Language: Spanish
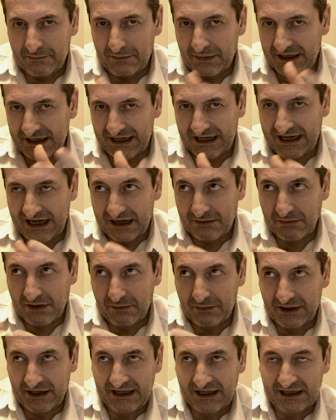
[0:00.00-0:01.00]
para el
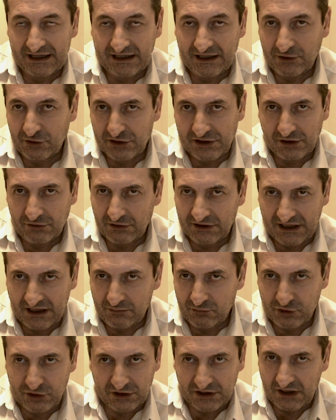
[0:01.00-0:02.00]
alma, para que esté. Entonces no
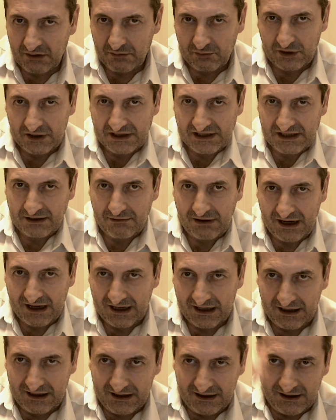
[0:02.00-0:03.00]
está mucho tiempo ahí, se
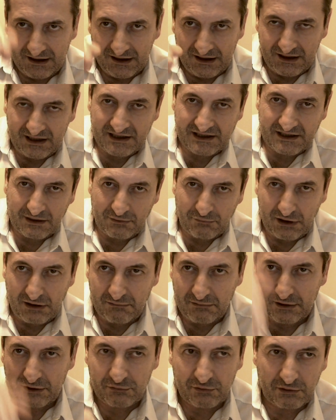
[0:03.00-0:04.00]
va y se
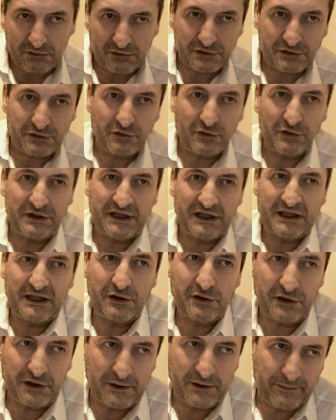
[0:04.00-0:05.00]
vuelve de nuevo su
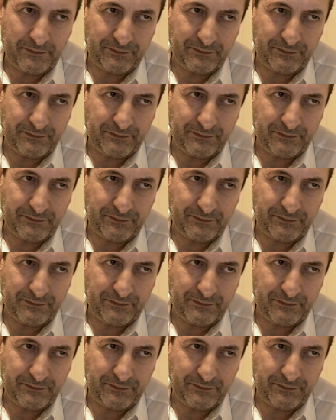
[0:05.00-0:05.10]
contenedor.